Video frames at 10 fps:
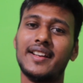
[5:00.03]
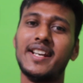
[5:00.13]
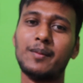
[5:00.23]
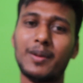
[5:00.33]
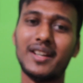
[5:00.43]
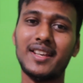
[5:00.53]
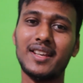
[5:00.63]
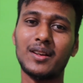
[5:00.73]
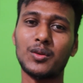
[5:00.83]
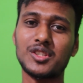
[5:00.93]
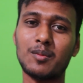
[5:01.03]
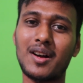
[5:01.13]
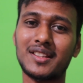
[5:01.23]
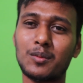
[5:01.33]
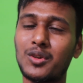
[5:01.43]
எடிட் பண்ணி கொஞ்சம்
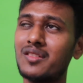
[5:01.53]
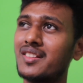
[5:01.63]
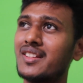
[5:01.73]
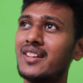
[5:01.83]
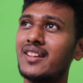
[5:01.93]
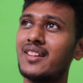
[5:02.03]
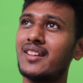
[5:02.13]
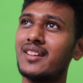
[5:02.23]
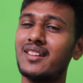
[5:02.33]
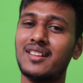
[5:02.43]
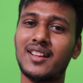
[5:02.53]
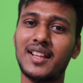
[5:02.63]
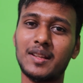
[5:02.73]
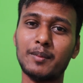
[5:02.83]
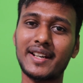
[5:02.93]
மாற்றும் போது வந்து
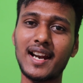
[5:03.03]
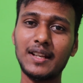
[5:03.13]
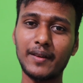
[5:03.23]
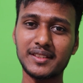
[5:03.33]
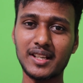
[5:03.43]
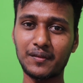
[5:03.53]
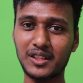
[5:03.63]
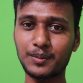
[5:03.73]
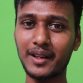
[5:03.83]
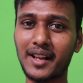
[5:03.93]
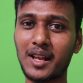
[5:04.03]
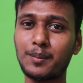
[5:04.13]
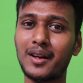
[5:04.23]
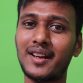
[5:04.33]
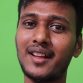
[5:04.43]
மெட்டாலிக் வாய்ஸ் நான் ஃபிக்ஸ் ட்ரை
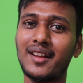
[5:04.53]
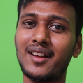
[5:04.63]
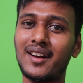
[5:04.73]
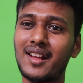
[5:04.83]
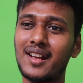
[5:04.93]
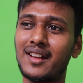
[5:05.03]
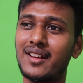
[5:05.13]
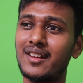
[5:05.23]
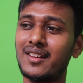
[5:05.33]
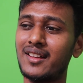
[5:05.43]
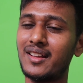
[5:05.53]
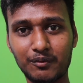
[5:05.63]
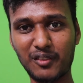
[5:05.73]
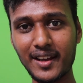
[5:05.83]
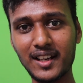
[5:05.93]
பண்ணுறேன் ஆனால்
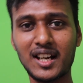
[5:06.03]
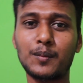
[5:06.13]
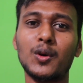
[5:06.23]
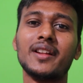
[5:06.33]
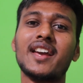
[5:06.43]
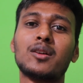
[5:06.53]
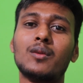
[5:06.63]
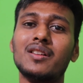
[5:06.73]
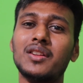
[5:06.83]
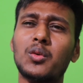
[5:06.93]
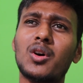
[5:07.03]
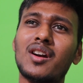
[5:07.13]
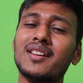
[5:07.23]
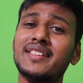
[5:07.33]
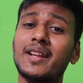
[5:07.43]
ஃபைனல் கட் ப்ரோவில் கேட்கும்போது வந்து
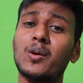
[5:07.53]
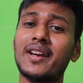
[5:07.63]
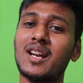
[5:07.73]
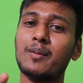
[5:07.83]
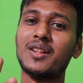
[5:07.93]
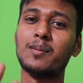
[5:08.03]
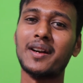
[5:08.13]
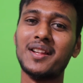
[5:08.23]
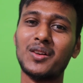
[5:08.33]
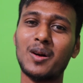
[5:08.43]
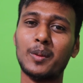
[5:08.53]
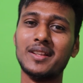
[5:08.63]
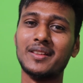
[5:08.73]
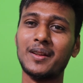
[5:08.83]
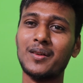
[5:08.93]
ஓரளவுக்கு சரி ஓகே நம்ம ஏதோ பண்ணியிருக்கோம்
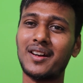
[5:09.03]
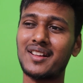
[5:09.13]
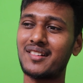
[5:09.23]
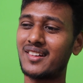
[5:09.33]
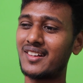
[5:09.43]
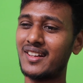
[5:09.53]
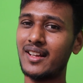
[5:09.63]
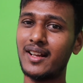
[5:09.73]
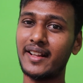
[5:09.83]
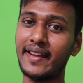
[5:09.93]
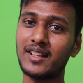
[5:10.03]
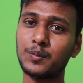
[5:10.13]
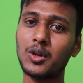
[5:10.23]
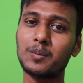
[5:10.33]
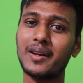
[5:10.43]
அப்படின்னு தெரியும் ஆனால் அதை
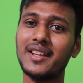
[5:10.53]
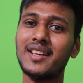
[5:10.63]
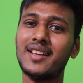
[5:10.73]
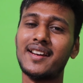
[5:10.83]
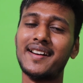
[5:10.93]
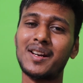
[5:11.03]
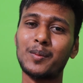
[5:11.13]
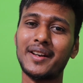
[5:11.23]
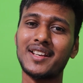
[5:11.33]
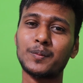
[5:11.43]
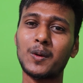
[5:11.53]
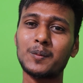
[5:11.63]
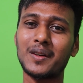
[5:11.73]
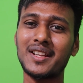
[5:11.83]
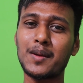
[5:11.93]
எக்ஸ்போர்ட் பண்ணி ரெண்டர் பண்ணி
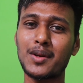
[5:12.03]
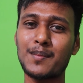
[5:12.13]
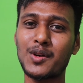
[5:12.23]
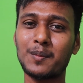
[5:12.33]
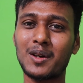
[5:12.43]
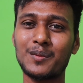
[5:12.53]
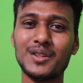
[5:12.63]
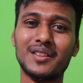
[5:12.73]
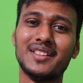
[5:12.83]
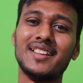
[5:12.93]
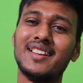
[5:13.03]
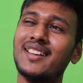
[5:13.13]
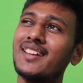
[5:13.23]
எக்ஸ்போர்ட் பண்ணி அப்புறம் அப்லோட் பண்ணும்போது வந்து